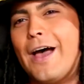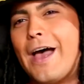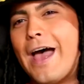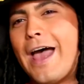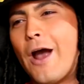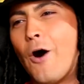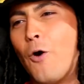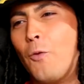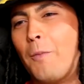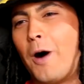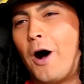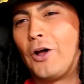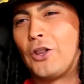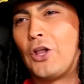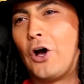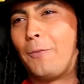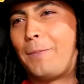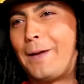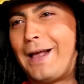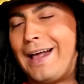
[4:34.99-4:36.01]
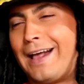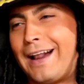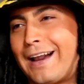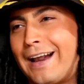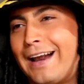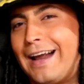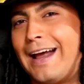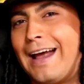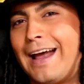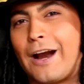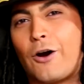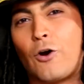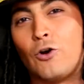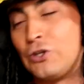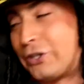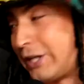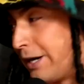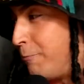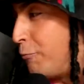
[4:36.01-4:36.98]
È un modo per eh,
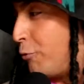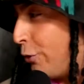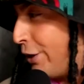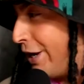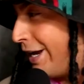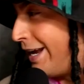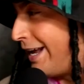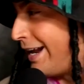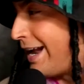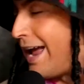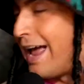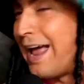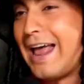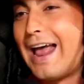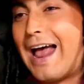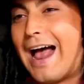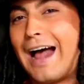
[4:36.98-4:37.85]
contribuire